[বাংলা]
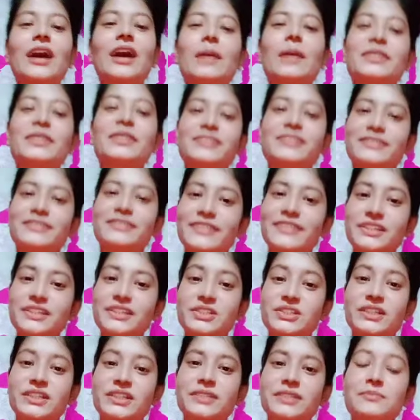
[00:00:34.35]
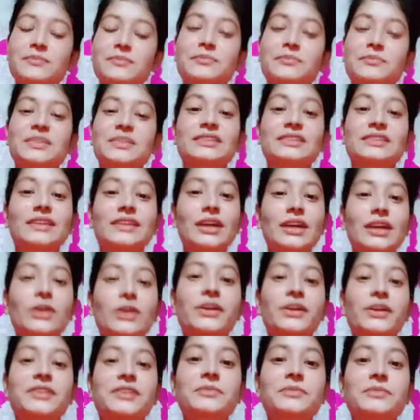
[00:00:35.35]
আমাদের দেশের
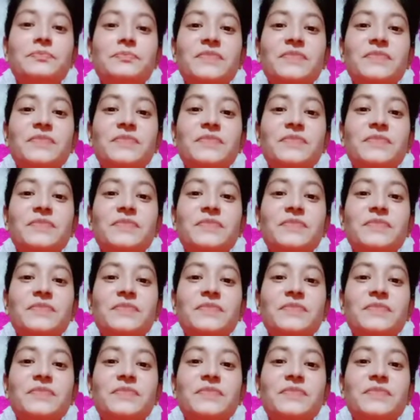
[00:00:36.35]
বিদ্যালয়ের